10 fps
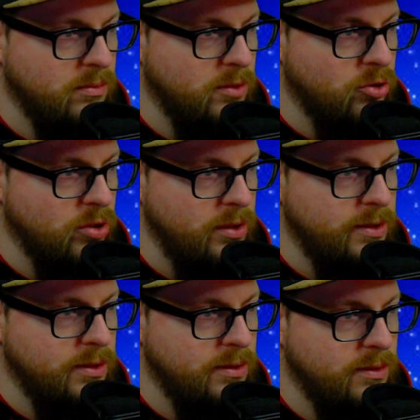
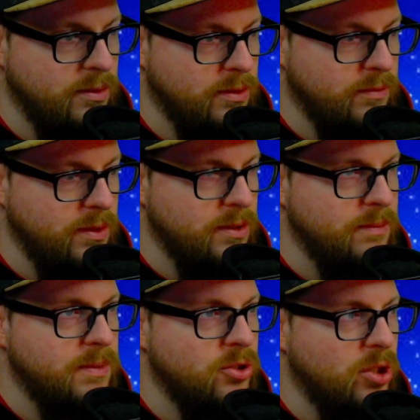Schlecht. Das waren die
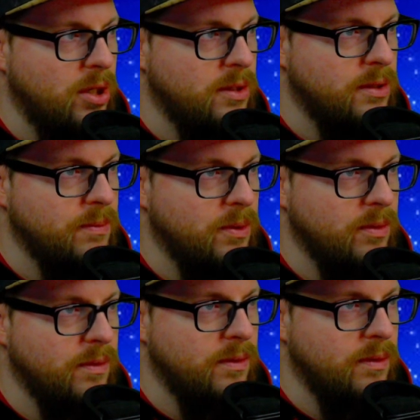70 Schaden, die ich
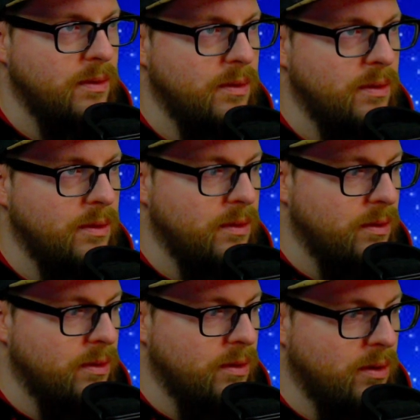brauchte.
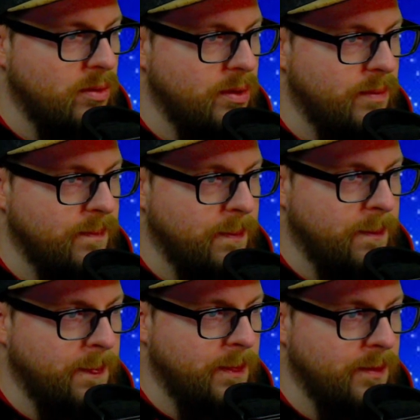Okay.
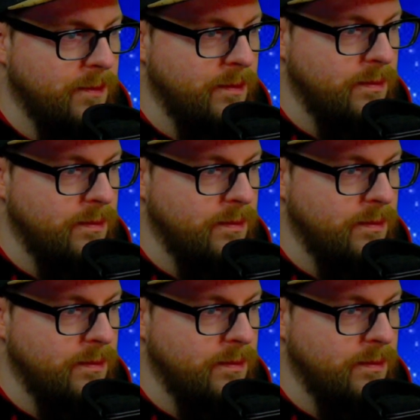So.